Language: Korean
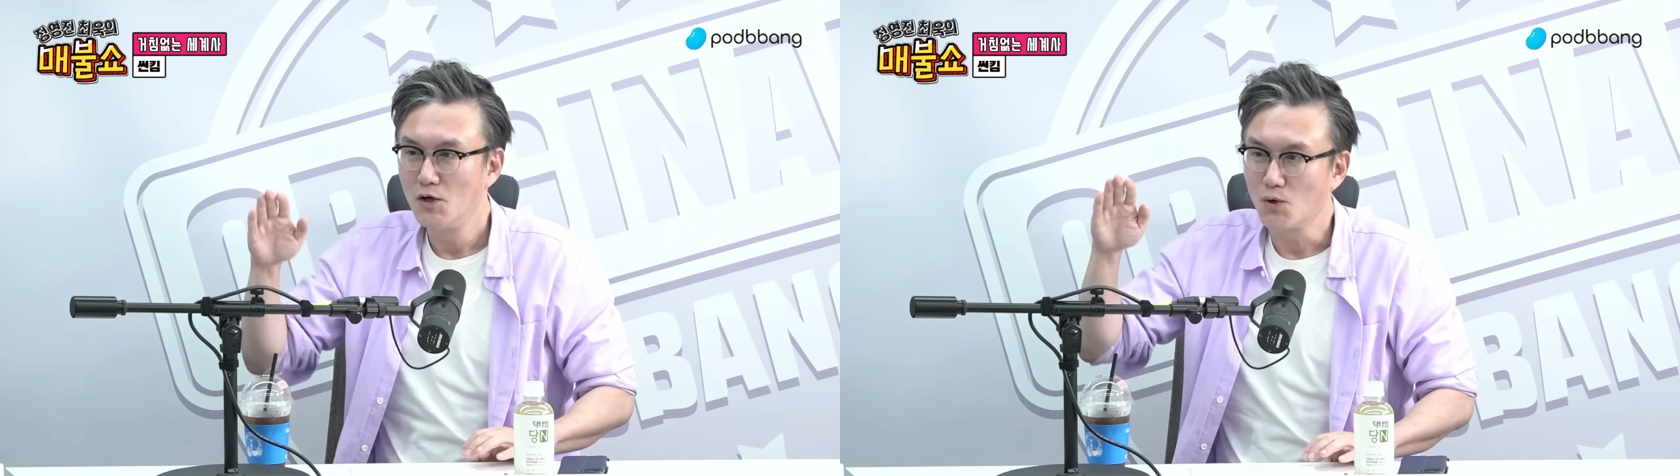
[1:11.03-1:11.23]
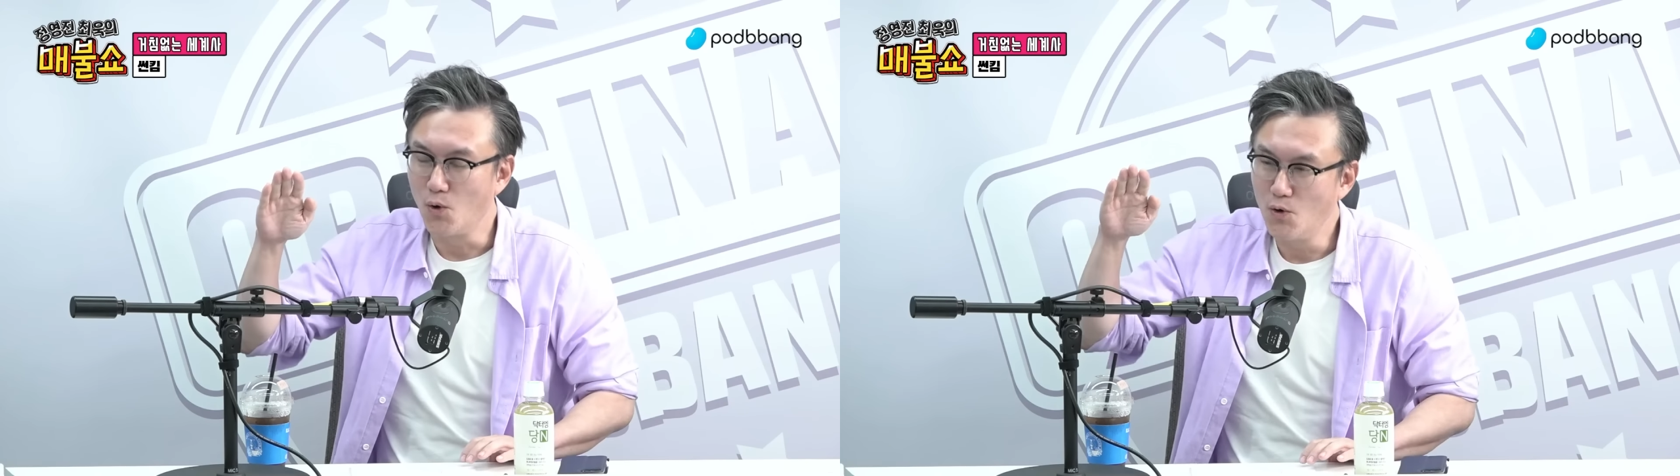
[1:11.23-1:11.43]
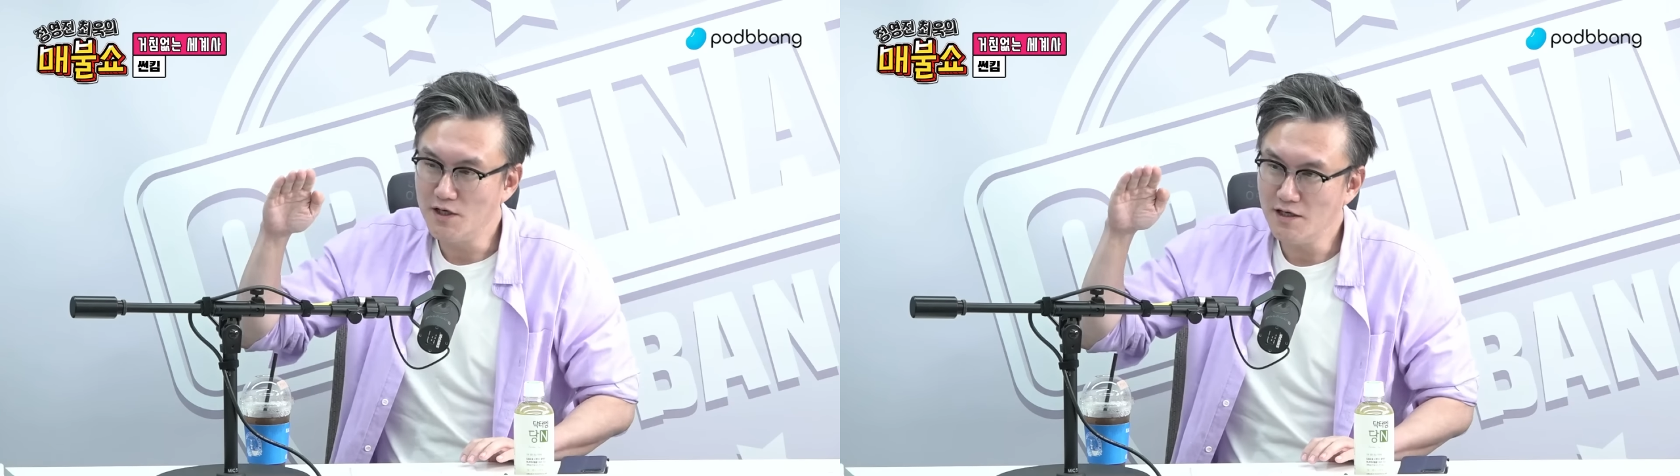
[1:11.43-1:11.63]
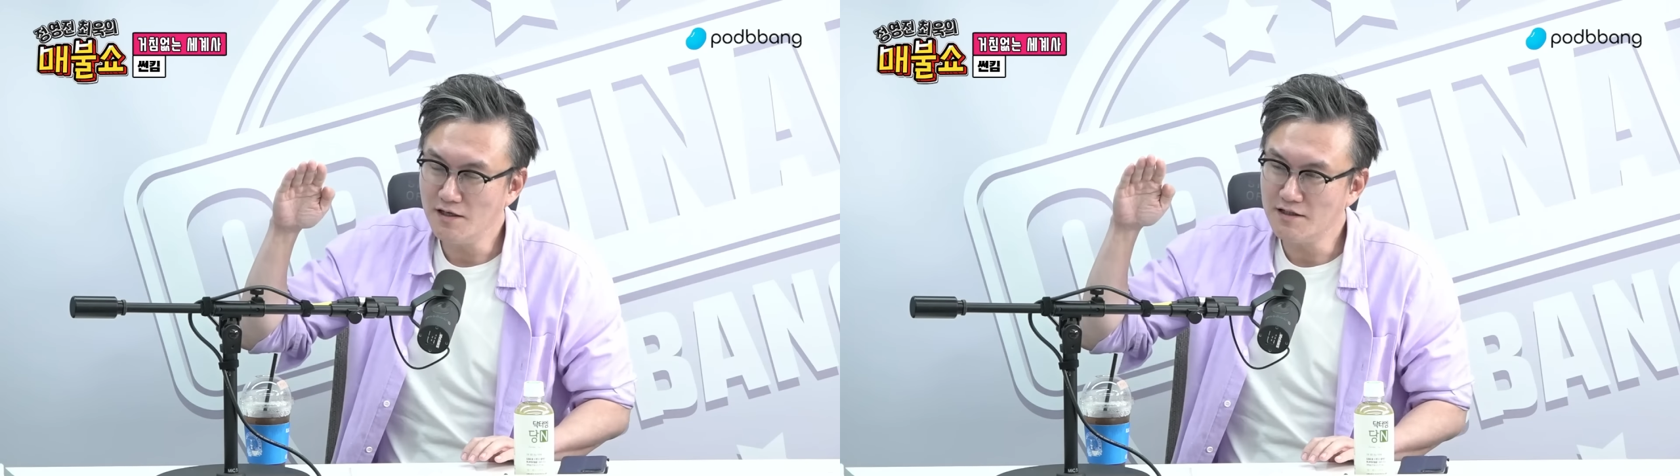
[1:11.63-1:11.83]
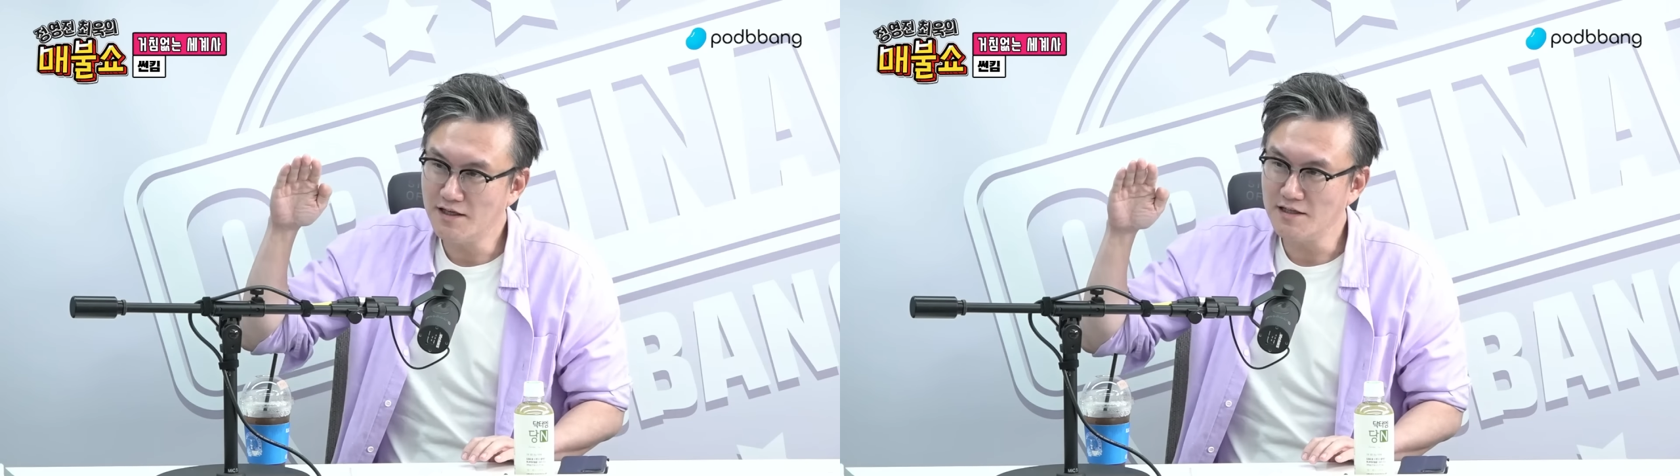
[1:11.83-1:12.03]

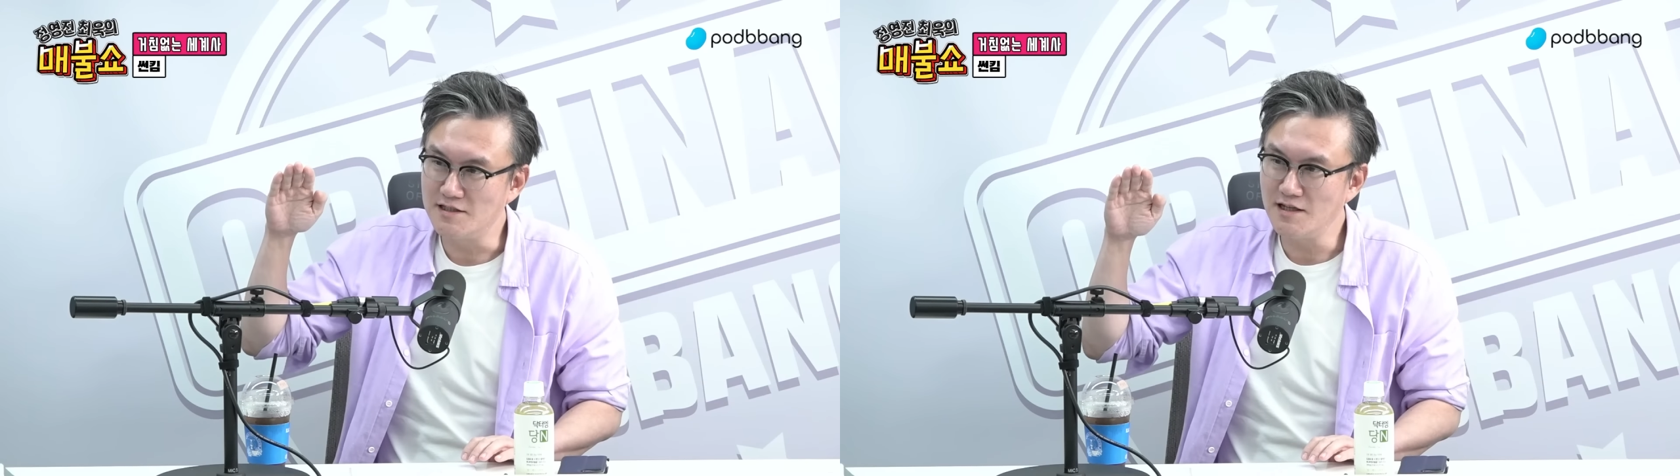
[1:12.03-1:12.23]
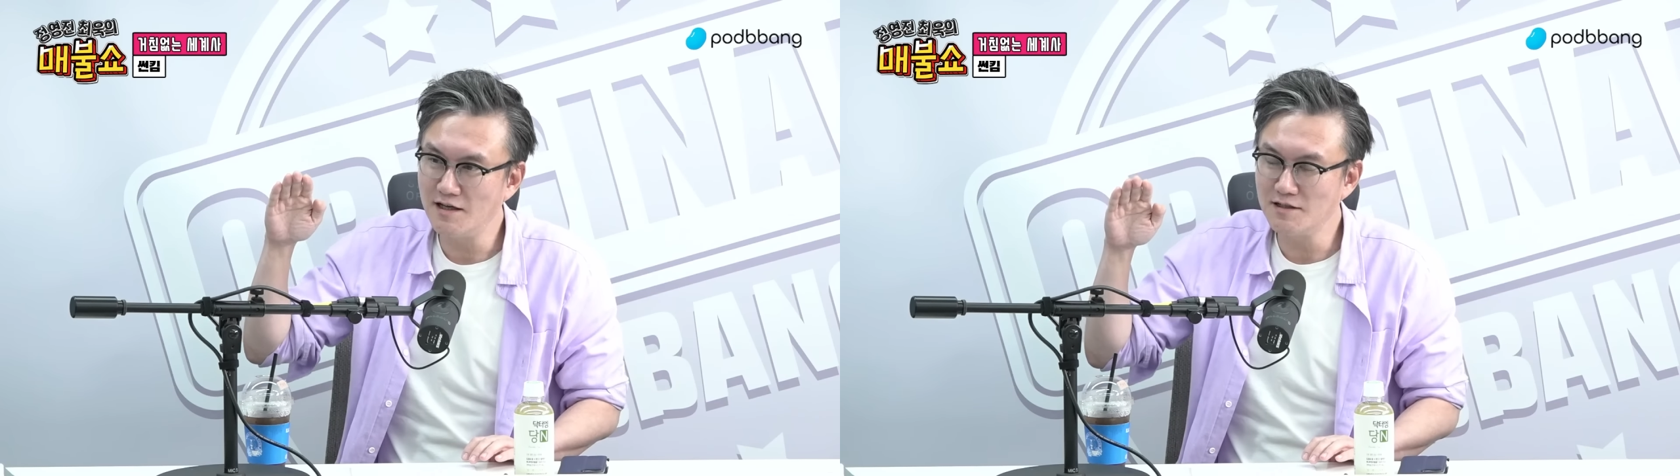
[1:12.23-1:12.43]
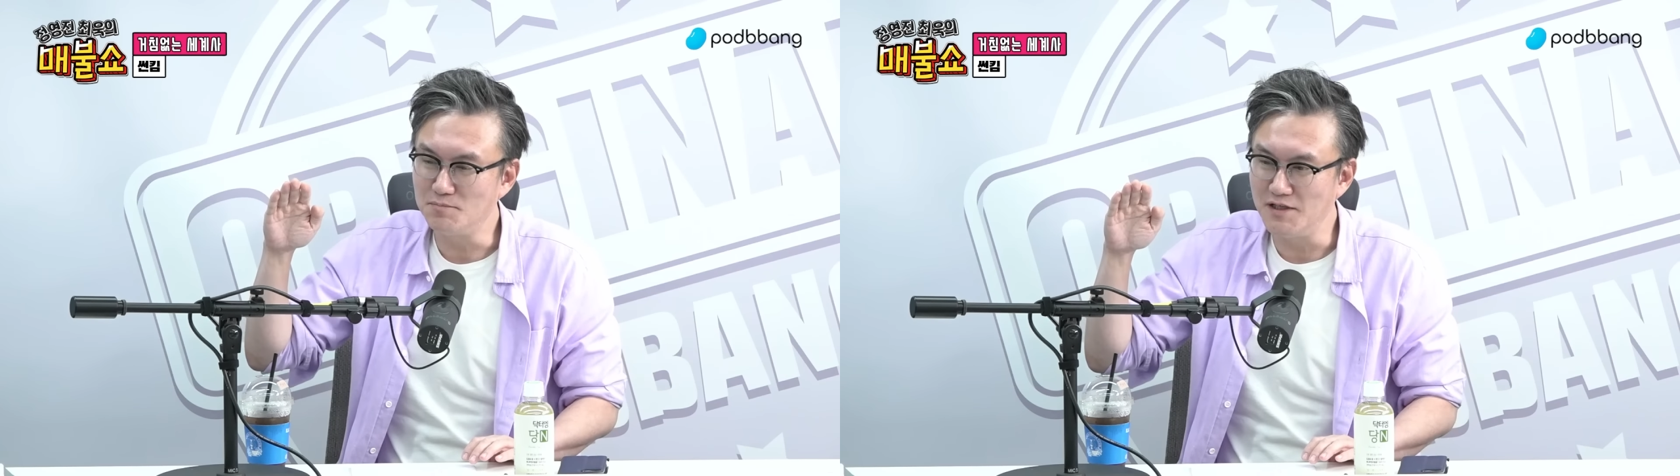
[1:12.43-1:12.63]
고기를 이렇게 지나는